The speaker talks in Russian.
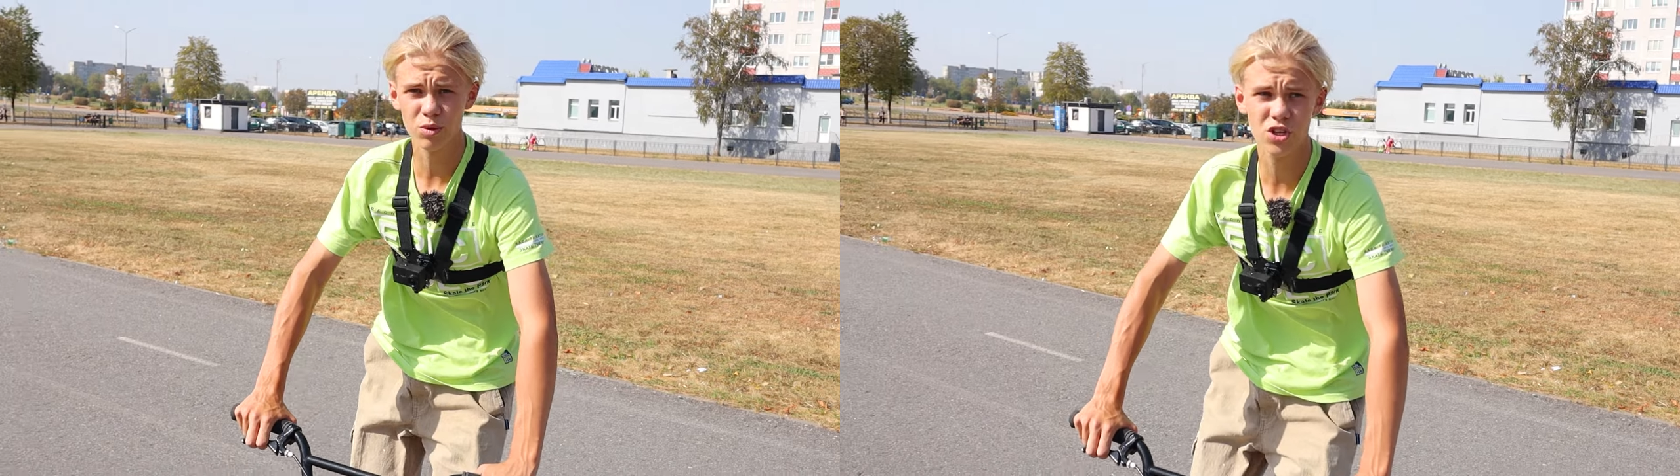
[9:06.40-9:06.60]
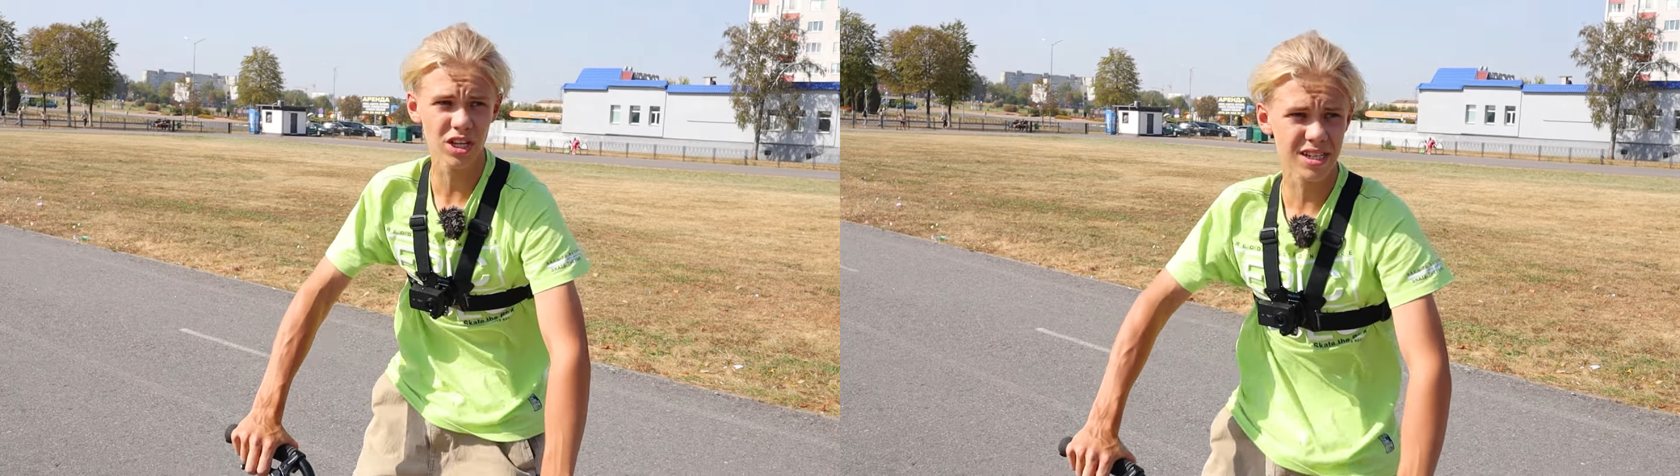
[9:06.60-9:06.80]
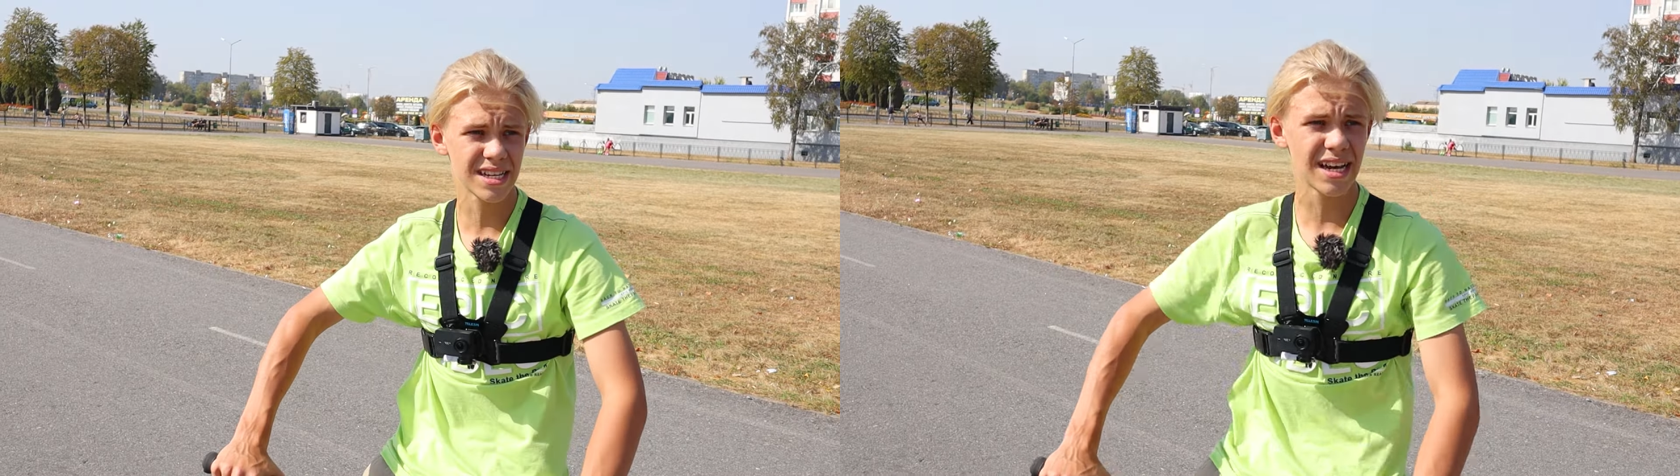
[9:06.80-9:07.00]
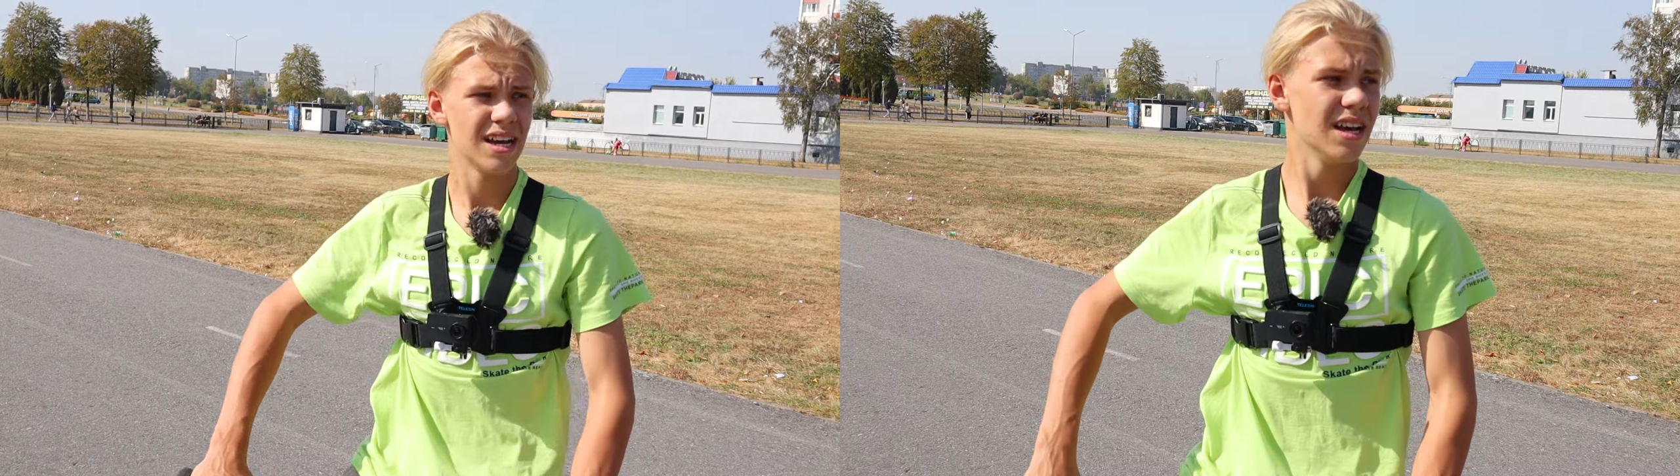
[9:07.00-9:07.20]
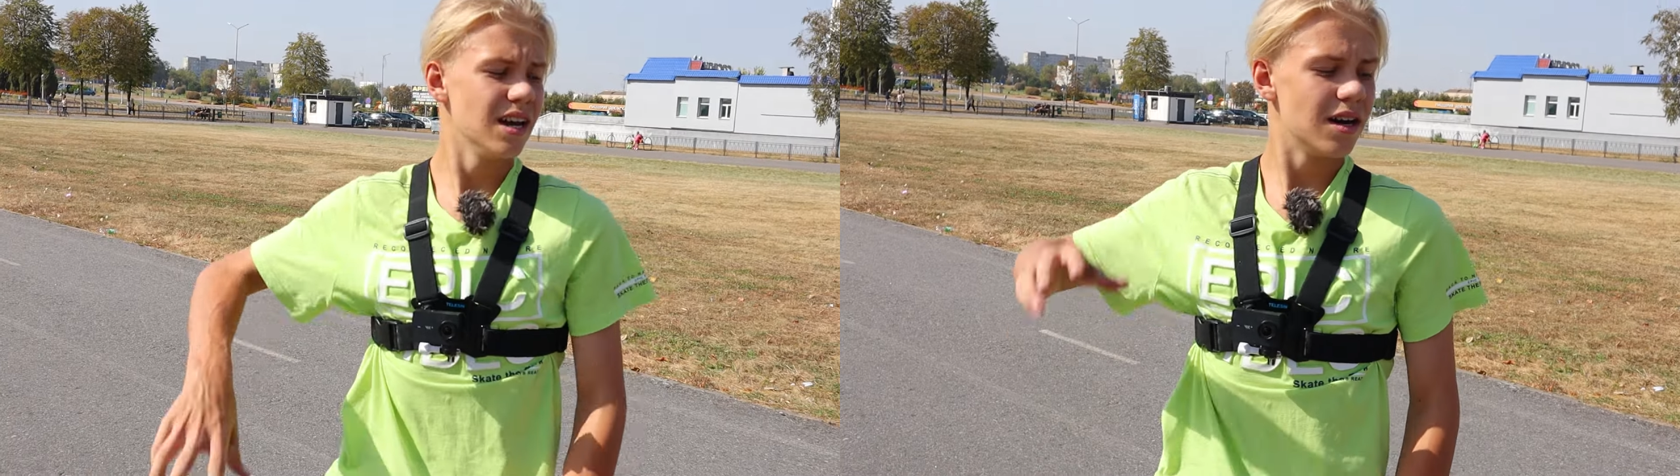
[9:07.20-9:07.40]
научился
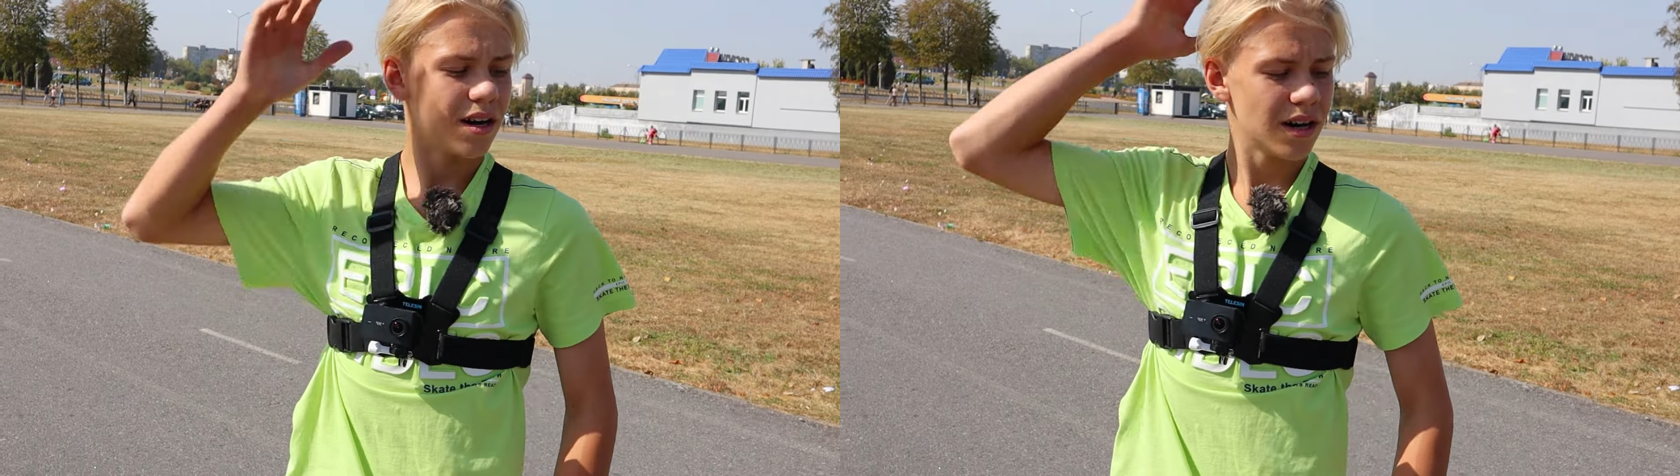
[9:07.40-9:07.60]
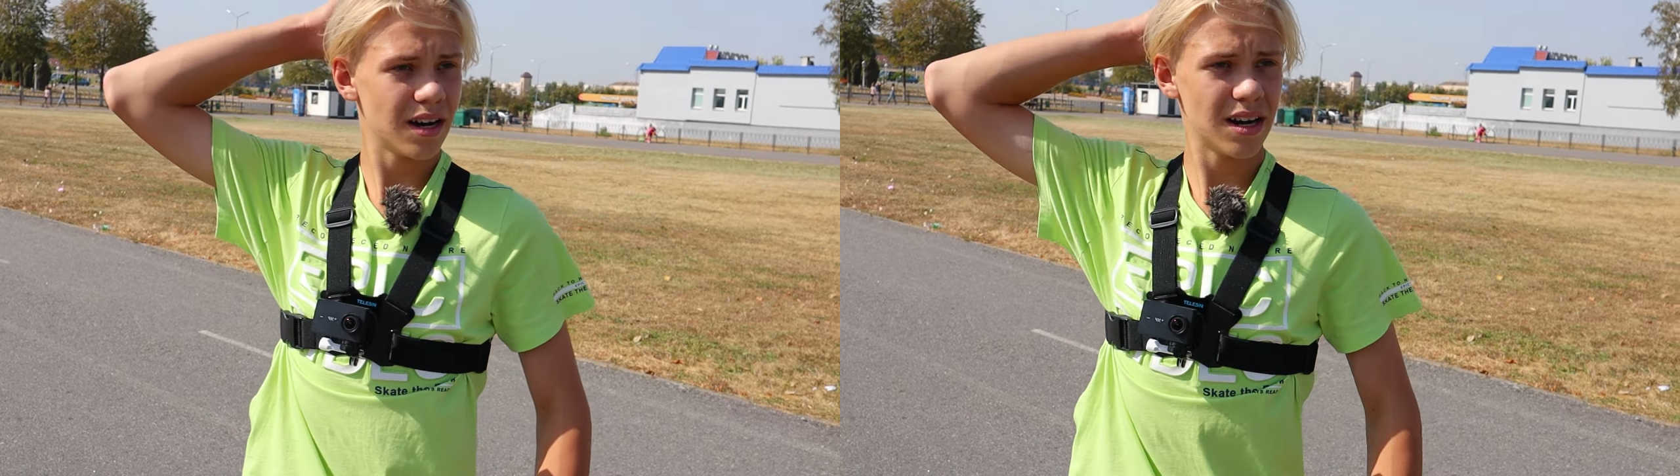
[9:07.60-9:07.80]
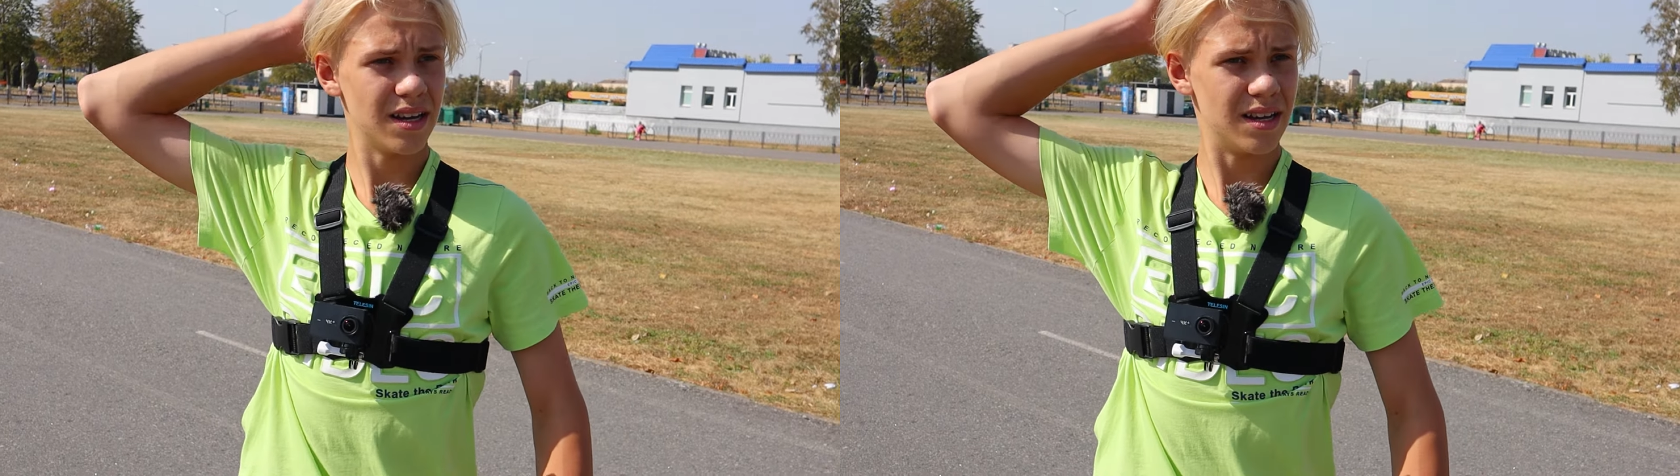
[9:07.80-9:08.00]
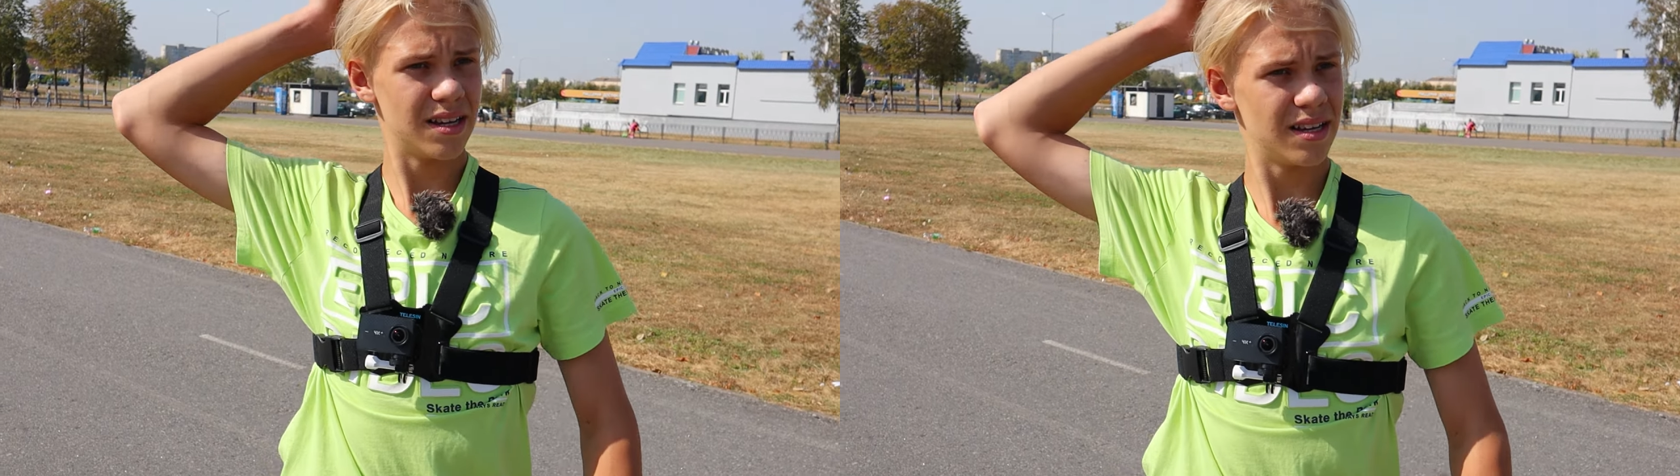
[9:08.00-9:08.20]
э,